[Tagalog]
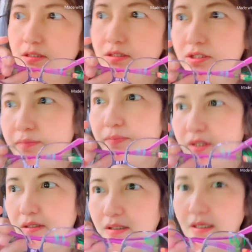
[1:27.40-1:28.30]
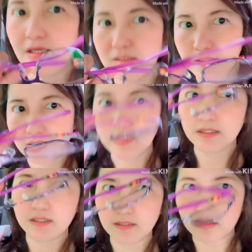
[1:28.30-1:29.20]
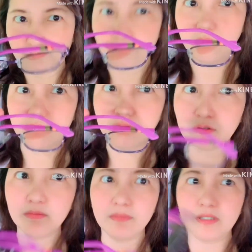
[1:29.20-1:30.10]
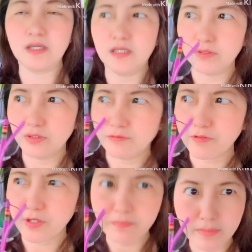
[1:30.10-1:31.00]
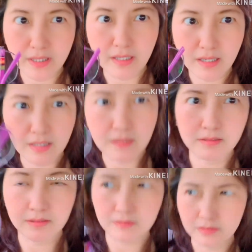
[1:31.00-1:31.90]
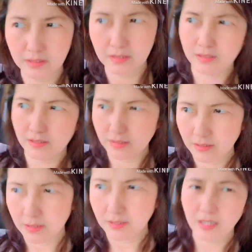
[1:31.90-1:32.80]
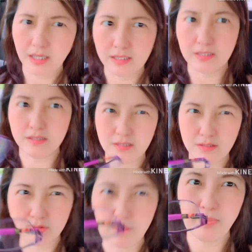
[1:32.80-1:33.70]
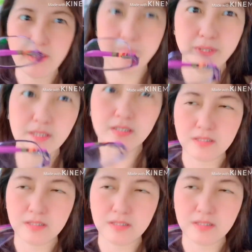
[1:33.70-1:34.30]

shop ng glasses. Ewan ko kung magkano yung frame nila. Tsaka galing kasi to sa Pilipinas